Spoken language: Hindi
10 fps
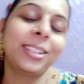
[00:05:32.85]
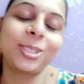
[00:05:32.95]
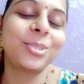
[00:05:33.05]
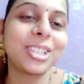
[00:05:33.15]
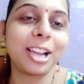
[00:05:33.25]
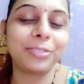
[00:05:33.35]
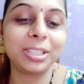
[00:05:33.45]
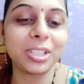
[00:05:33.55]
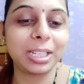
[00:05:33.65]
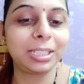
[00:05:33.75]
तो मुझे काफ़ी
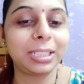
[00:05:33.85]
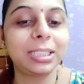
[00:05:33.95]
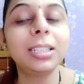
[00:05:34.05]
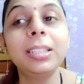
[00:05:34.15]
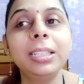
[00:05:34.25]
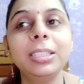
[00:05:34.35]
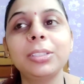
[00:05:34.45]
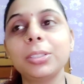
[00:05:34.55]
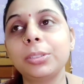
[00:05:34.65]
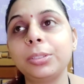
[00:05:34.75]
अच्छा लग रहा था
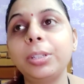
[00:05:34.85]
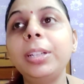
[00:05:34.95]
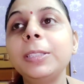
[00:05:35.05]
तो